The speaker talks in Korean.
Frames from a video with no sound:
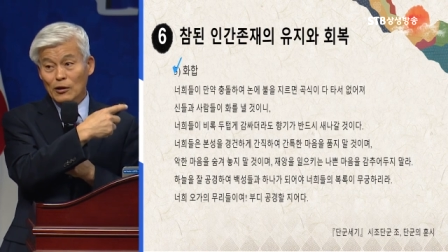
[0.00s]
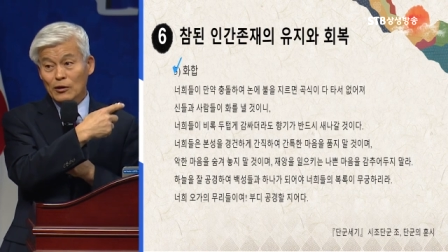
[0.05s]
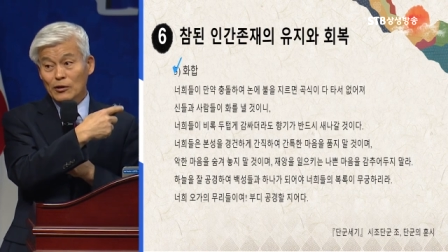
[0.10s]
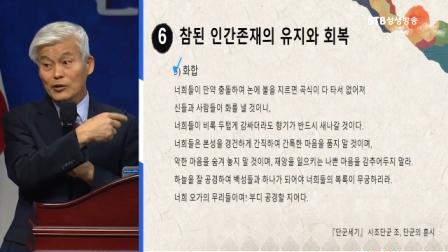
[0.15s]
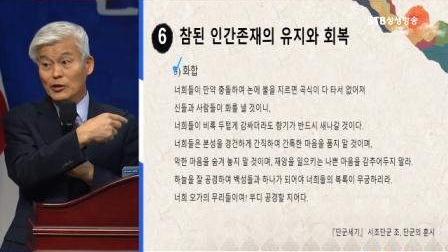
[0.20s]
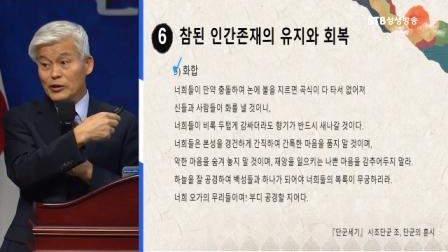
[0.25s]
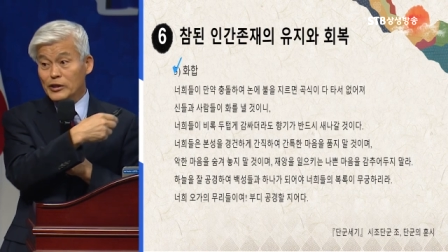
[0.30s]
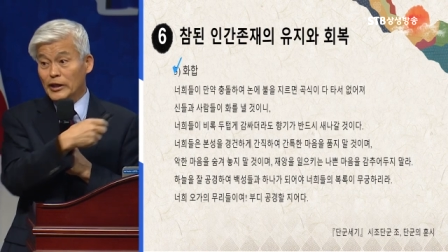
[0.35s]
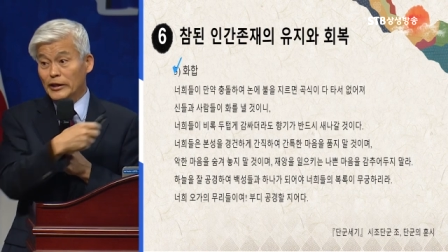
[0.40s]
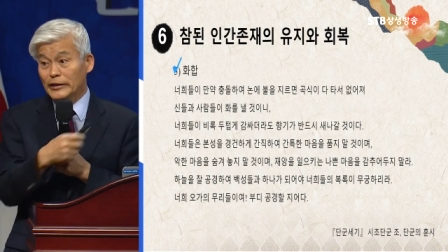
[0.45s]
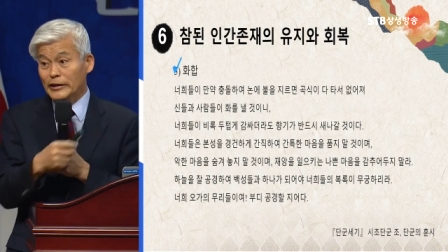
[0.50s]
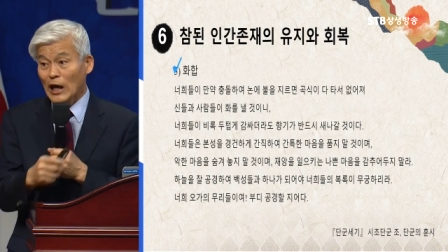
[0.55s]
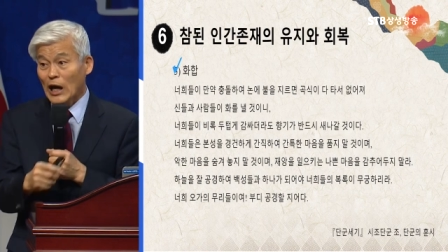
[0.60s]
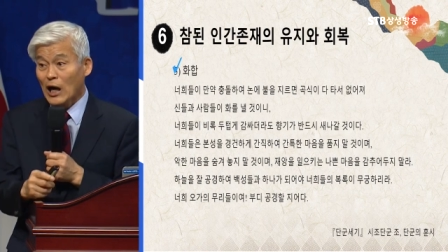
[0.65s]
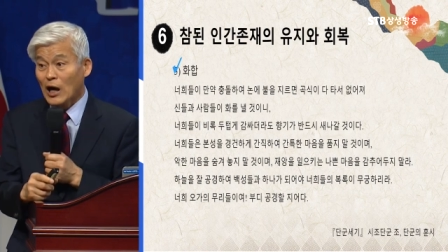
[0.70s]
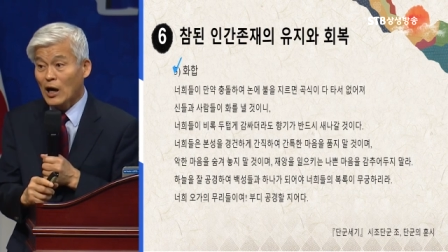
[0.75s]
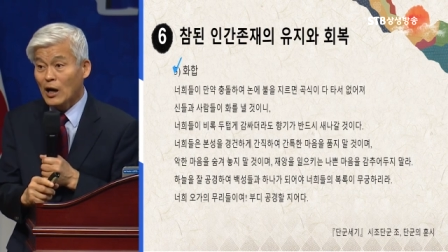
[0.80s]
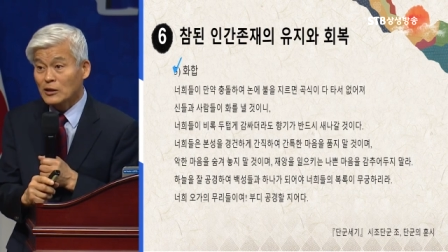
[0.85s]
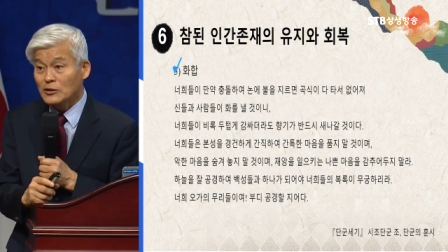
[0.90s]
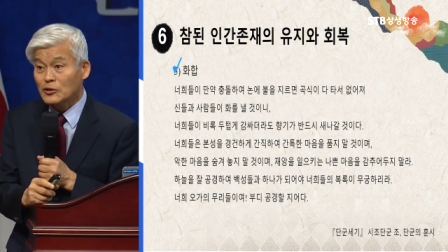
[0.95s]
여기에
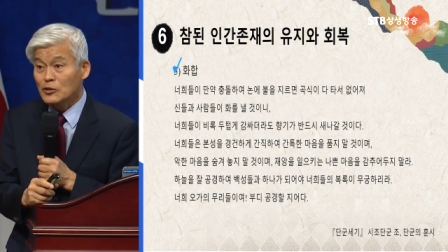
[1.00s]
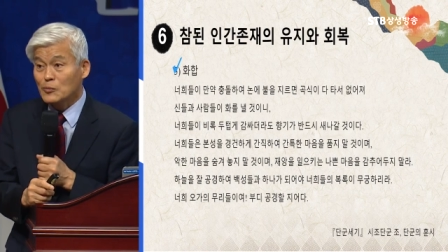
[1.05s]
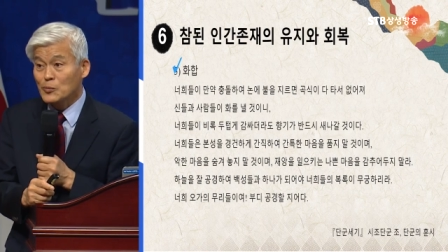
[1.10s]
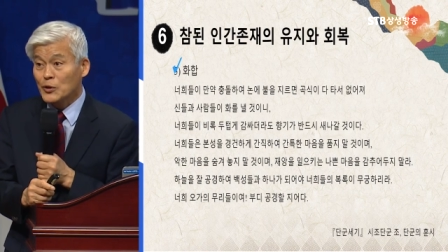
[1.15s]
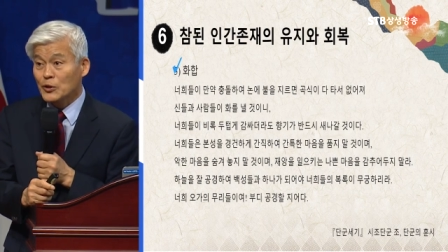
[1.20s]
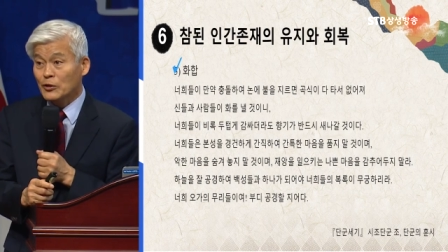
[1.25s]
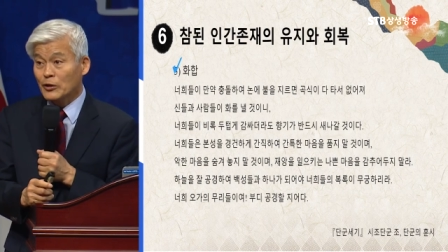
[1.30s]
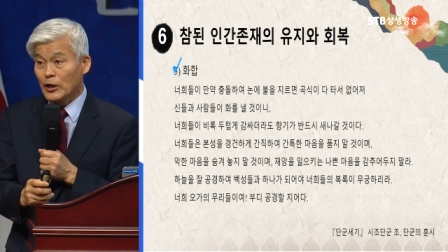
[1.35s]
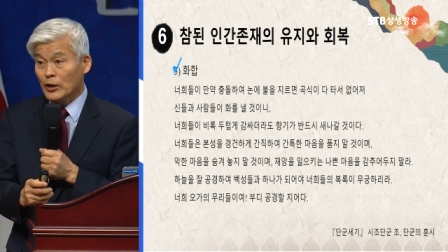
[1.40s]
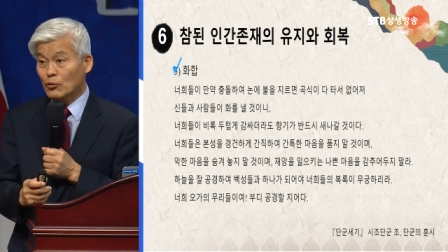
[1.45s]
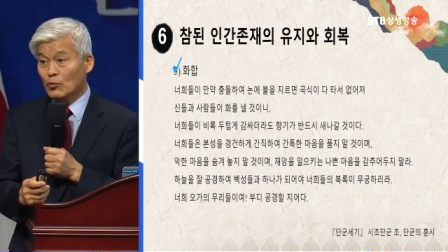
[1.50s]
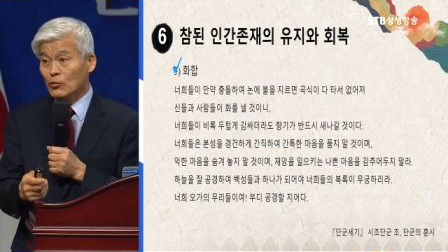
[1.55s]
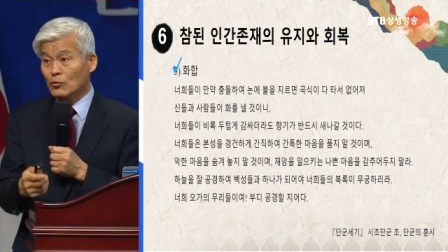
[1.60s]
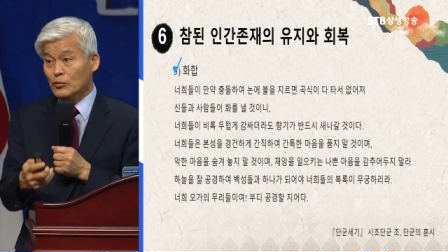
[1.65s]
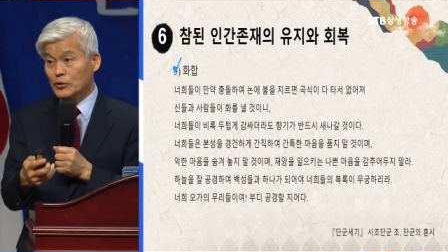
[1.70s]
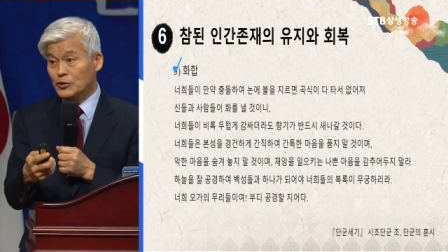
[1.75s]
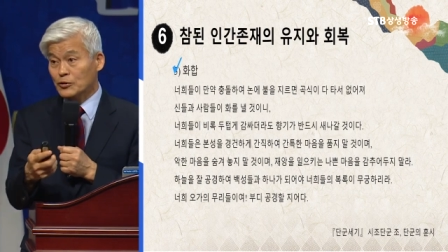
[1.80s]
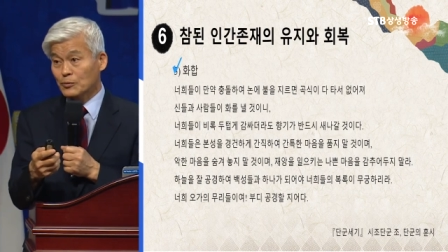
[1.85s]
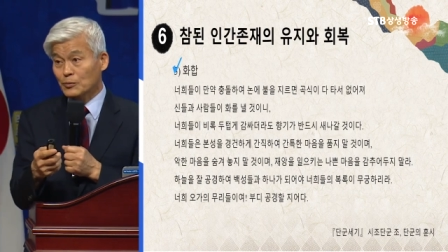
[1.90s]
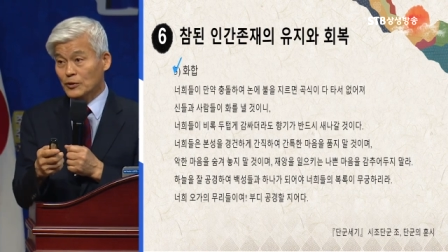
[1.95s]
다 설명을 해놓고
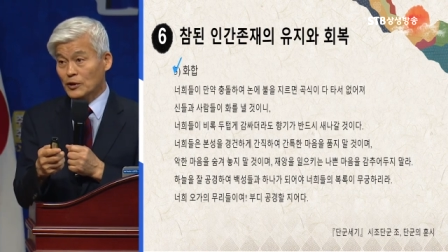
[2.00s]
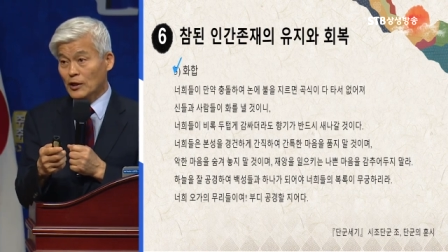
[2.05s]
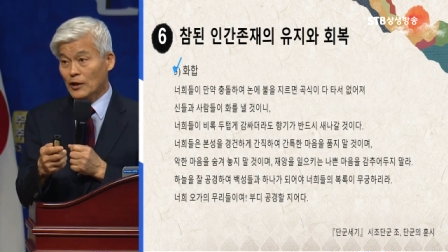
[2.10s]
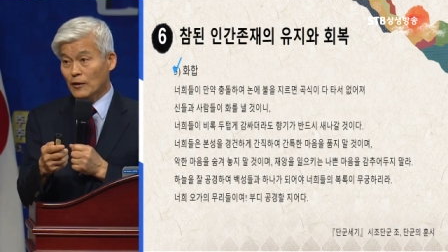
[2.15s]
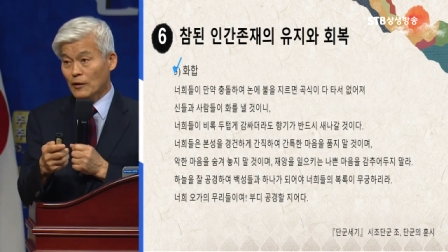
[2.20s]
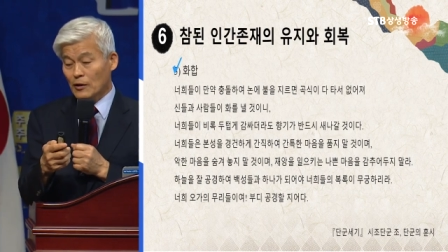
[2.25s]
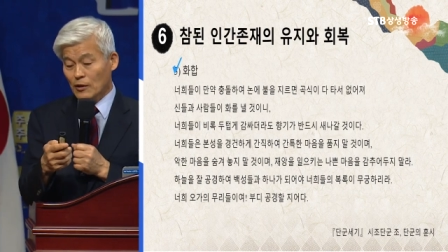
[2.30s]
있습니다.